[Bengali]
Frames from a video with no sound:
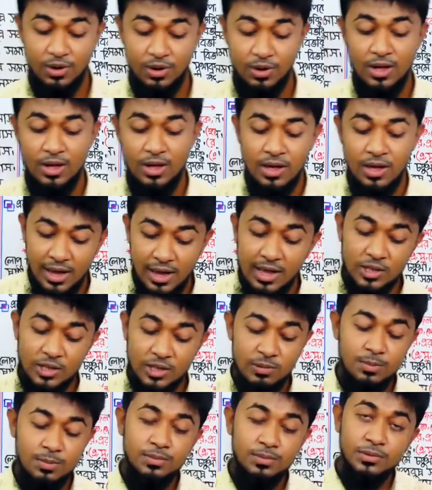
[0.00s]
হ্যাঁ তোমার
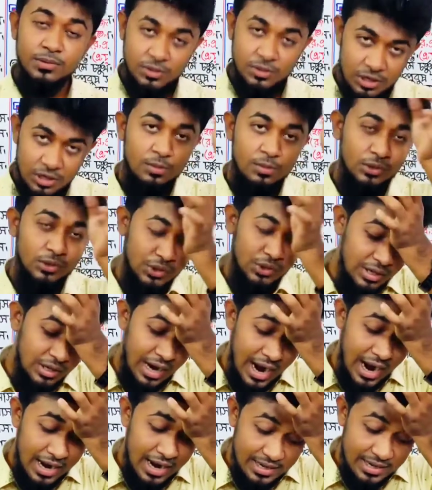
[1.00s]
প্রশ্নের অবশ্যই রাইট
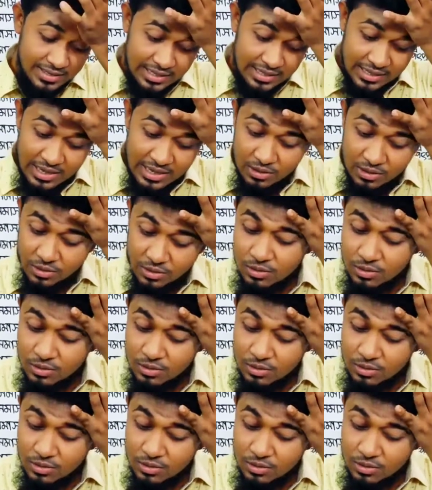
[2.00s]
আছে কিন্তু